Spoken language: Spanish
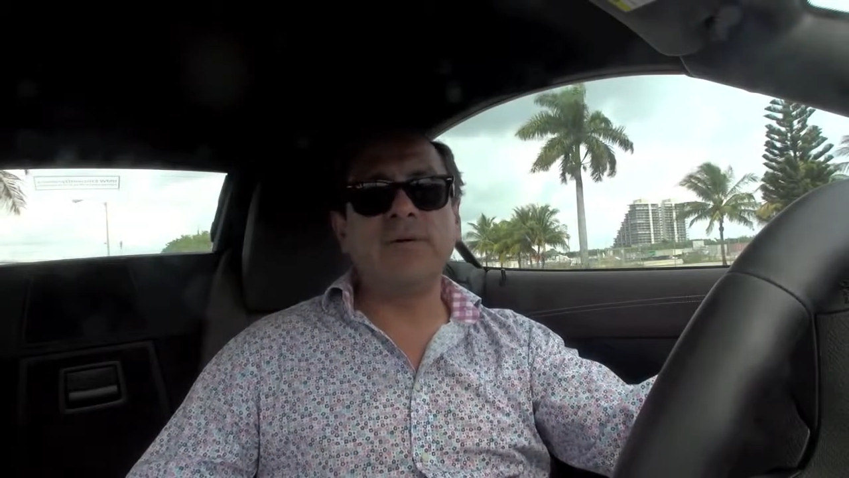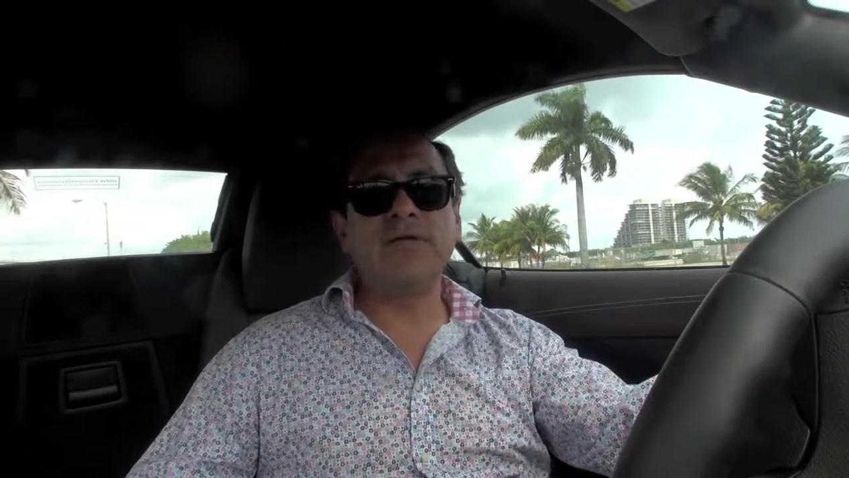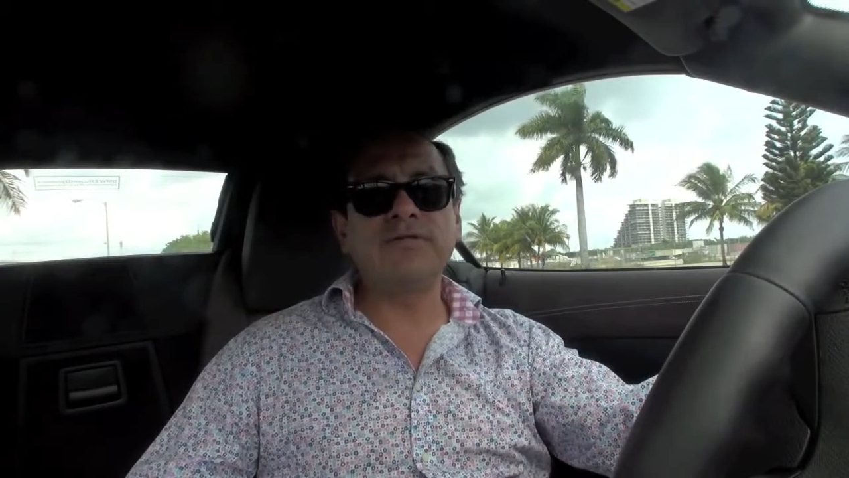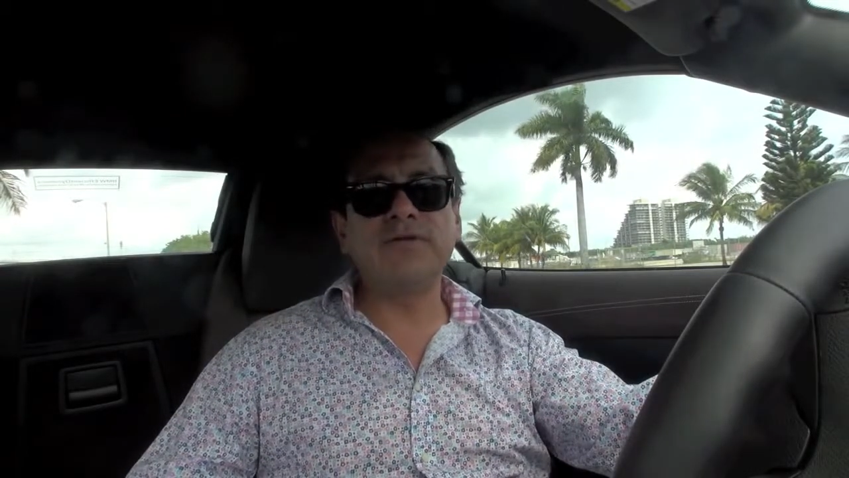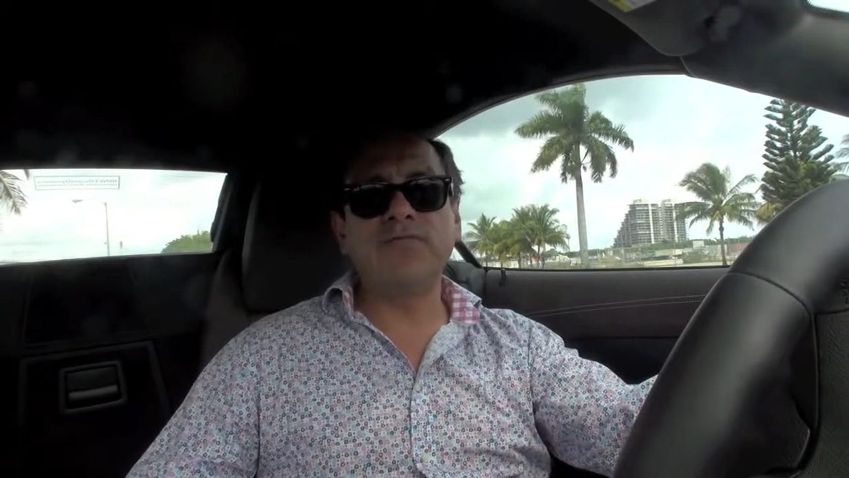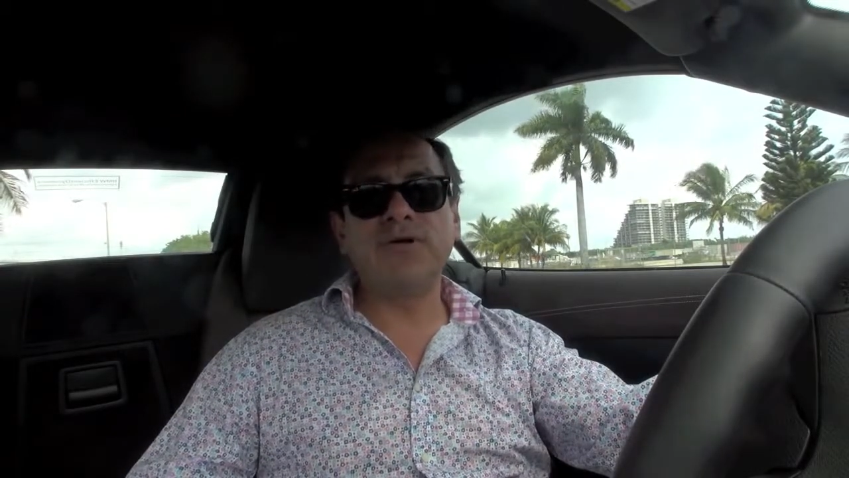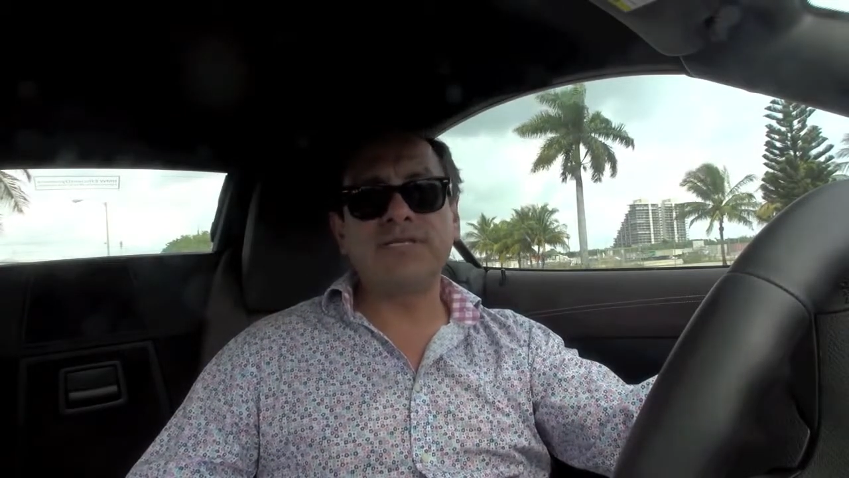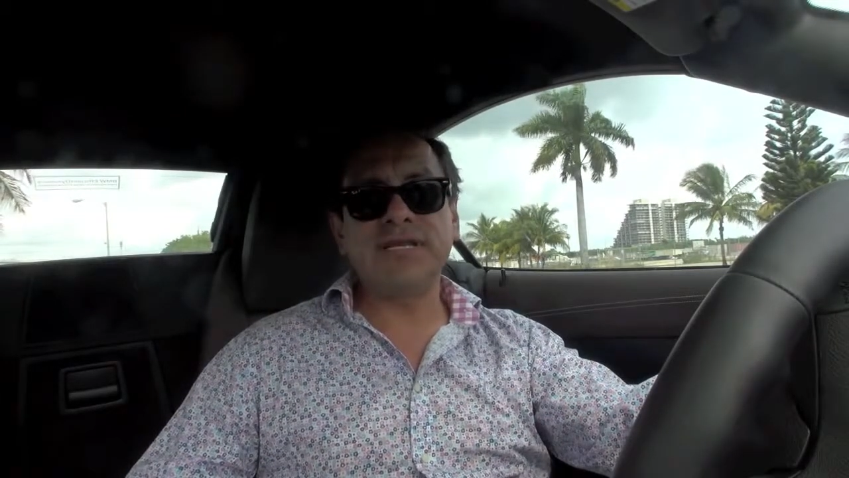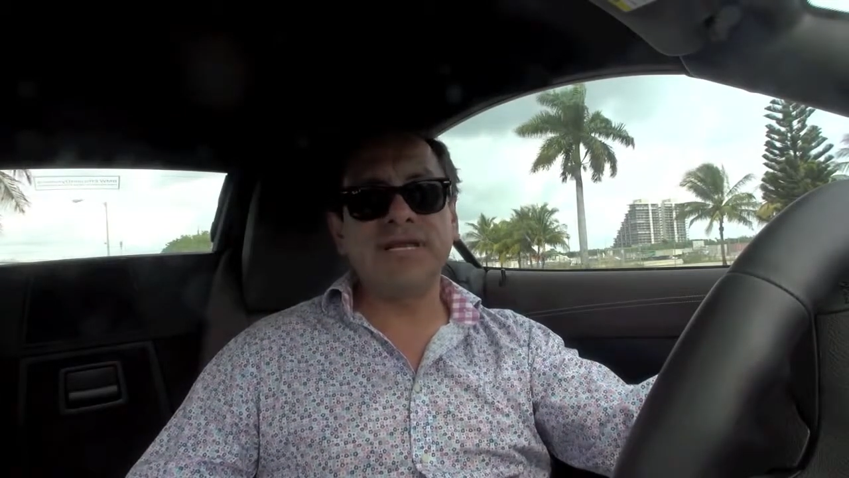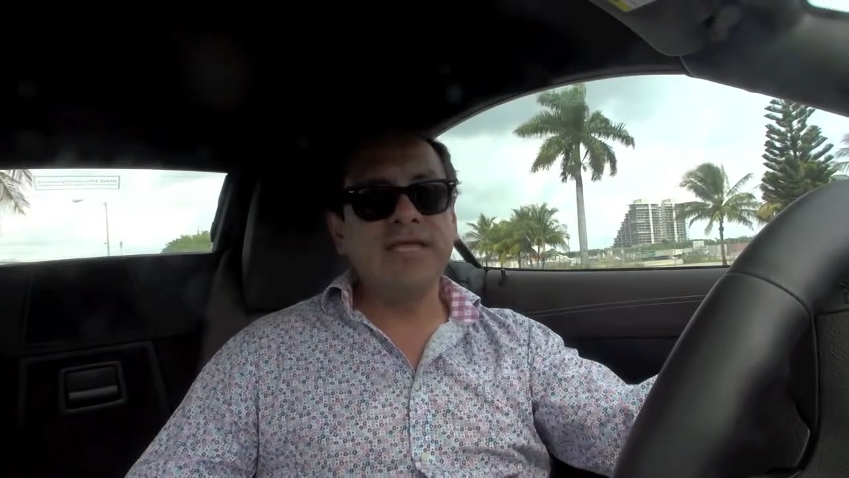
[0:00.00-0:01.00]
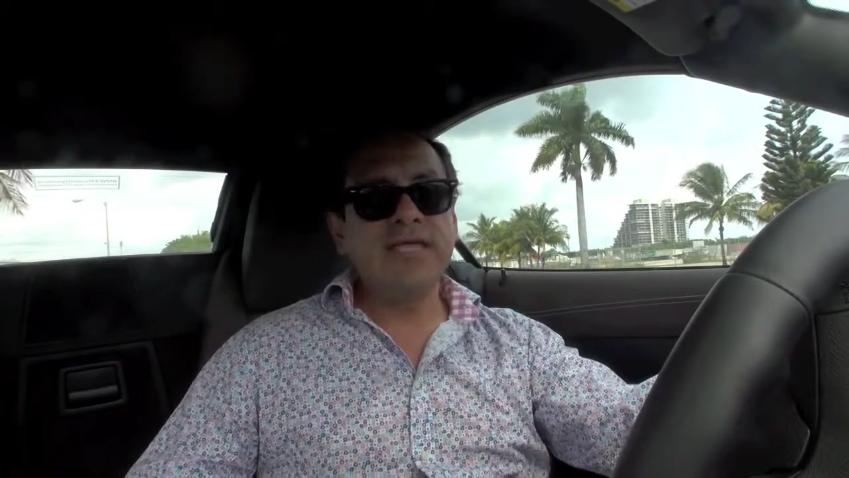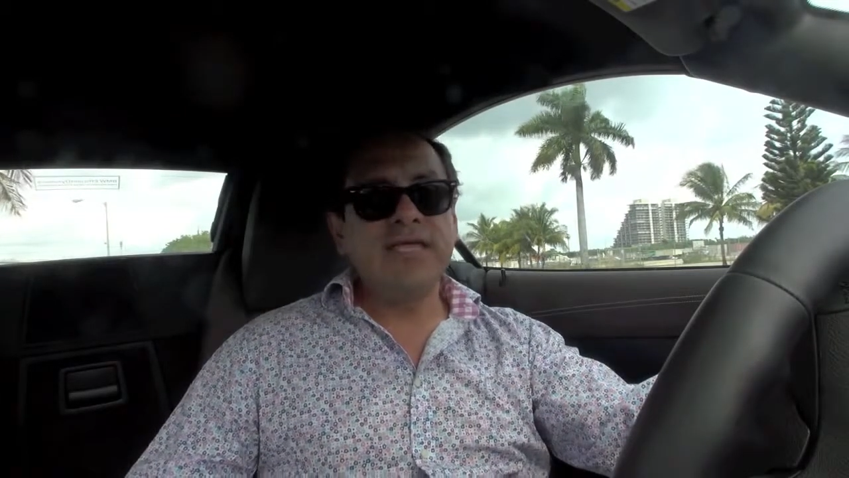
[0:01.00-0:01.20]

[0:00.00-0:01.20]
caballos de fuerza.